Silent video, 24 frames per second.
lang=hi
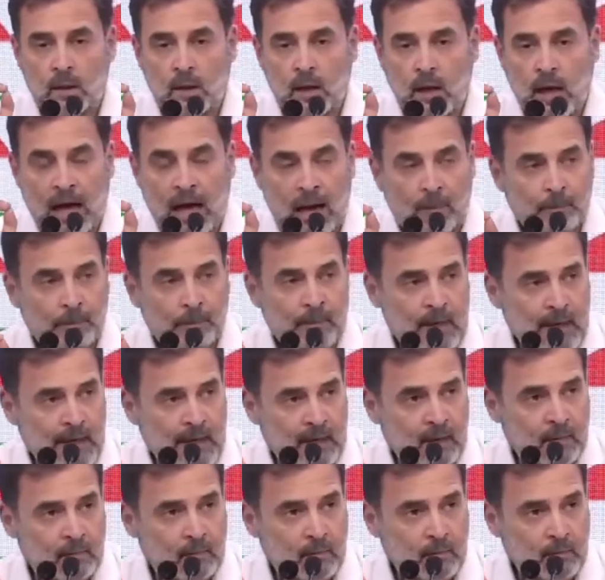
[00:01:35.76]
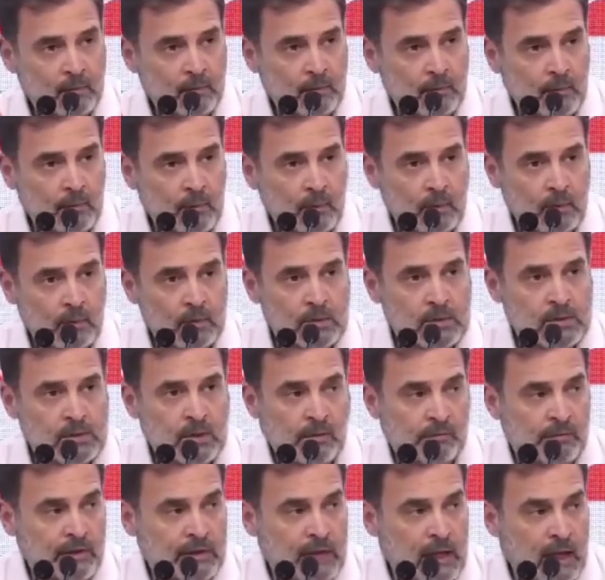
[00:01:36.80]
आपने
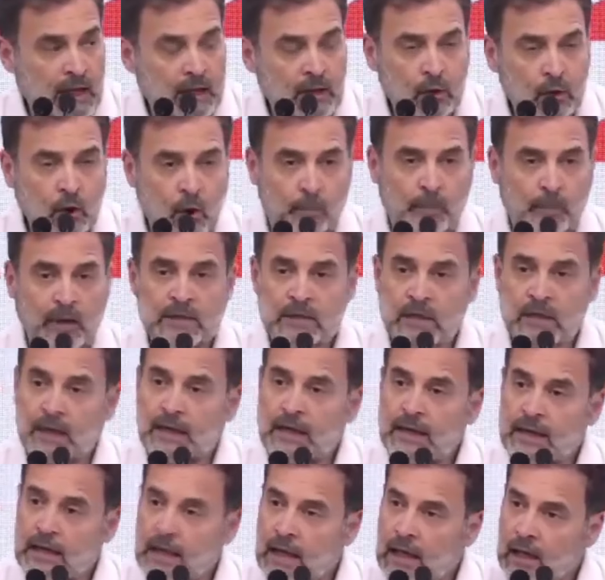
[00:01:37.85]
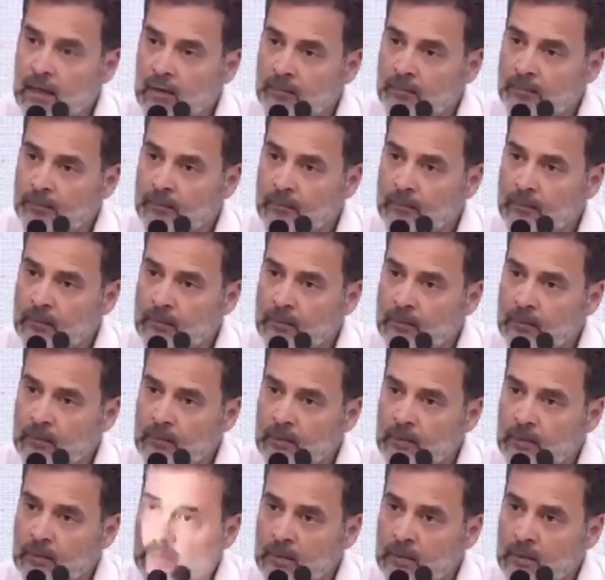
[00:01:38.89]
संविधान को बचाने का
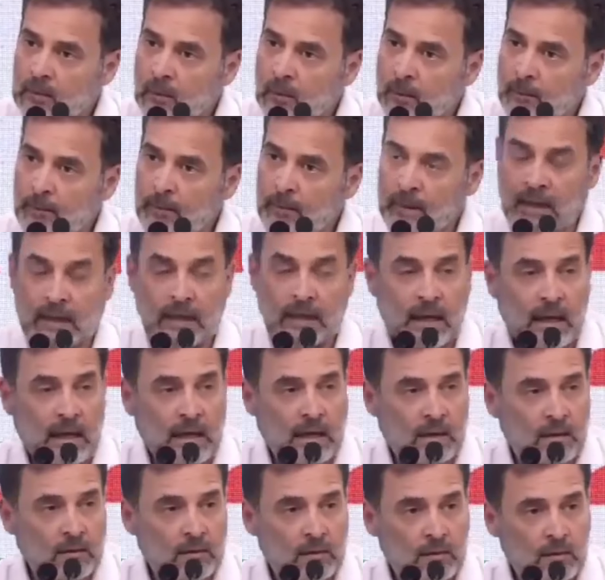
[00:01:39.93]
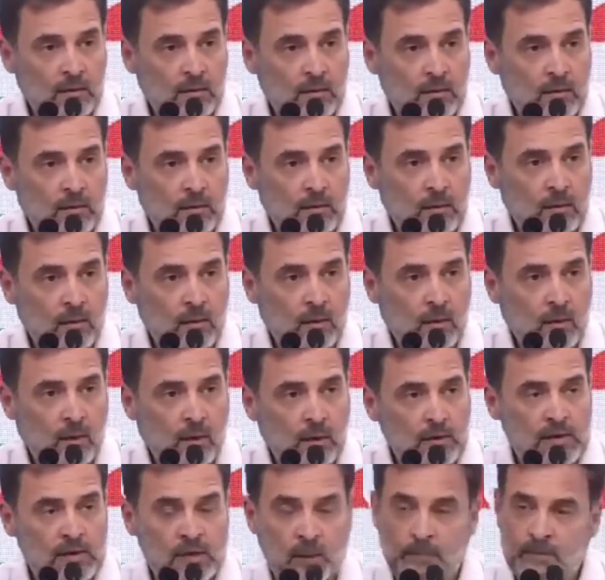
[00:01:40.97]
पहला
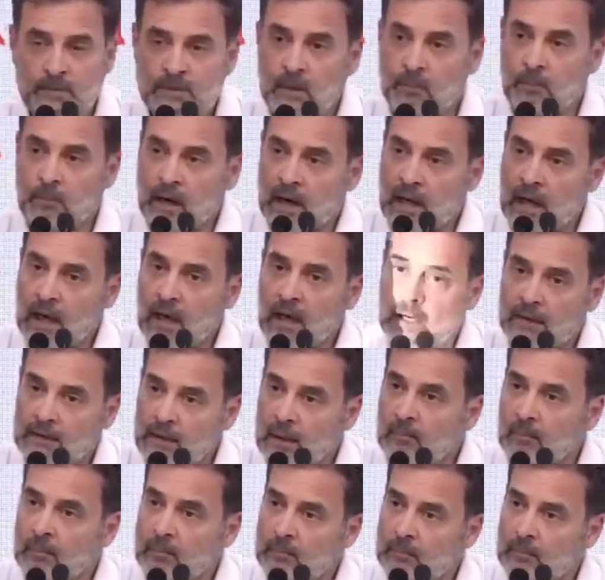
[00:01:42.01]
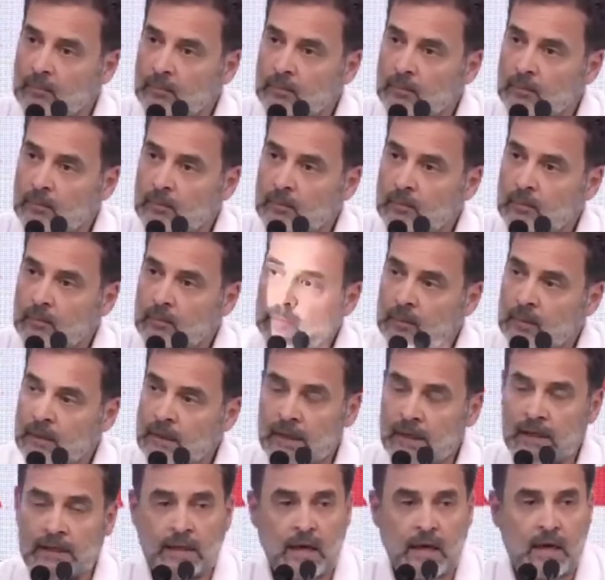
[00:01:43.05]
और सबसे बड़ा कदम
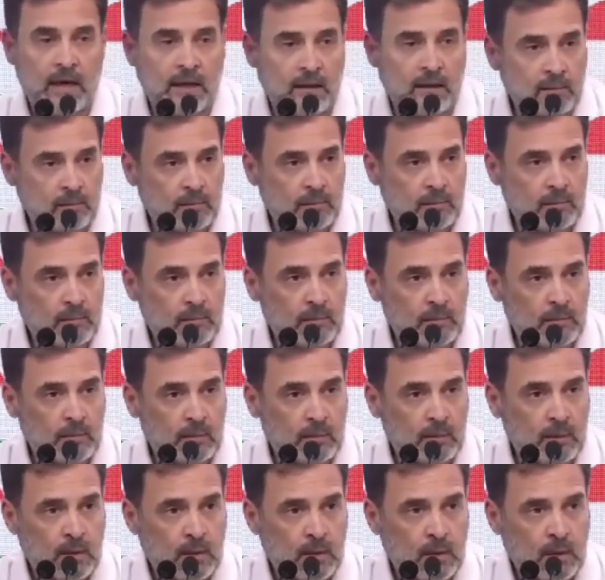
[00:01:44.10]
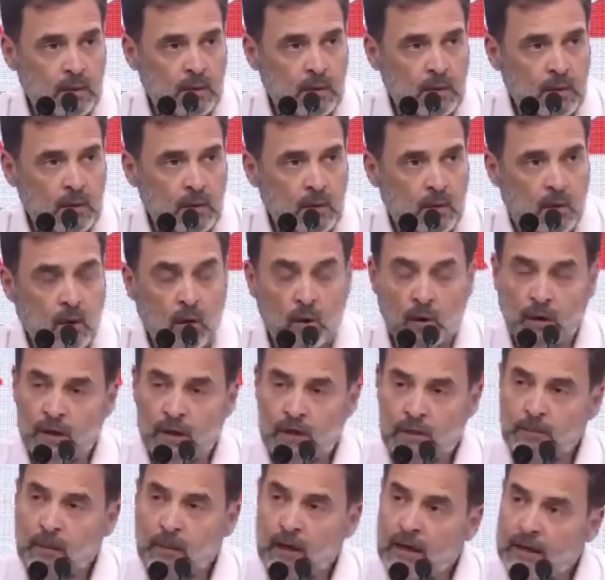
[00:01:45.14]
ले लिया है
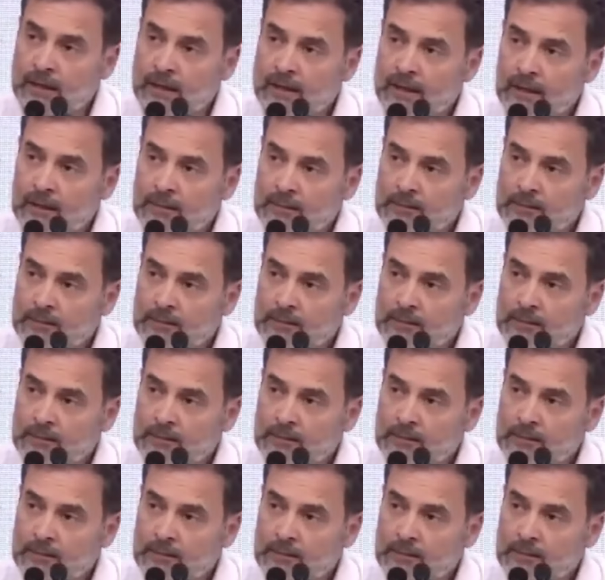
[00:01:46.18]
कांग्रेस पार्टी